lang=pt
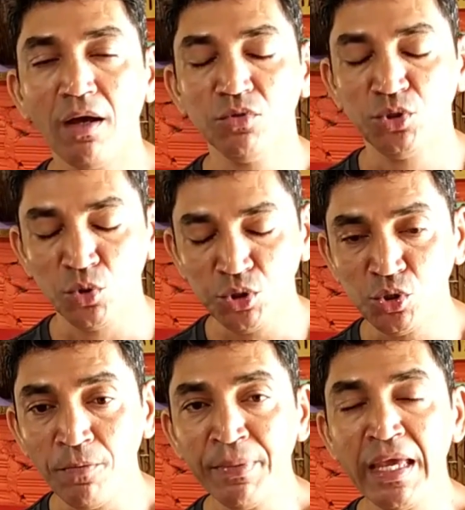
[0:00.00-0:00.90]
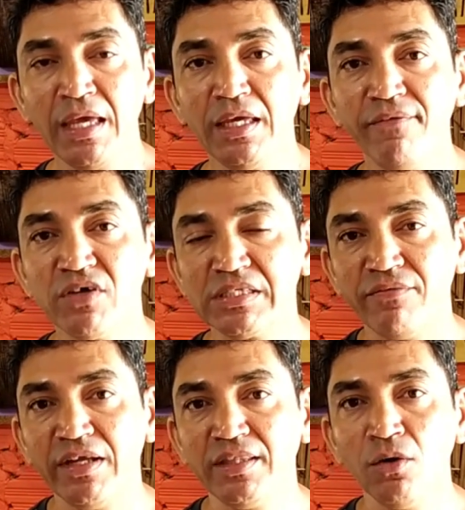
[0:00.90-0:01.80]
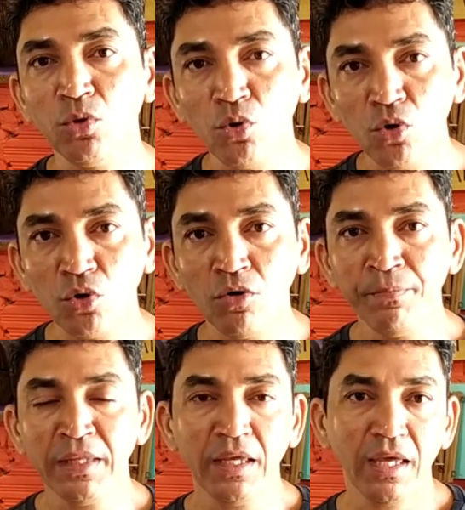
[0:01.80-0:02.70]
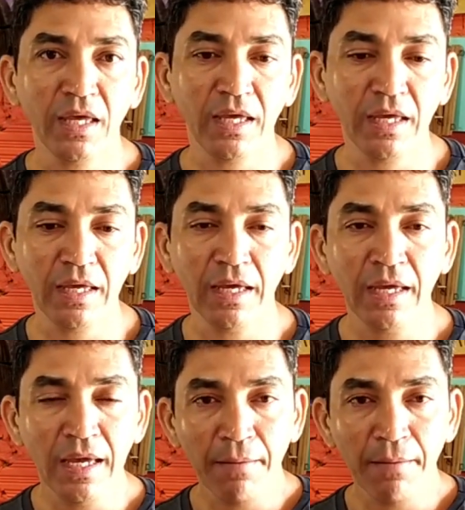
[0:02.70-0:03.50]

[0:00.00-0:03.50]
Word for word: justo e você vai ter um lucro é,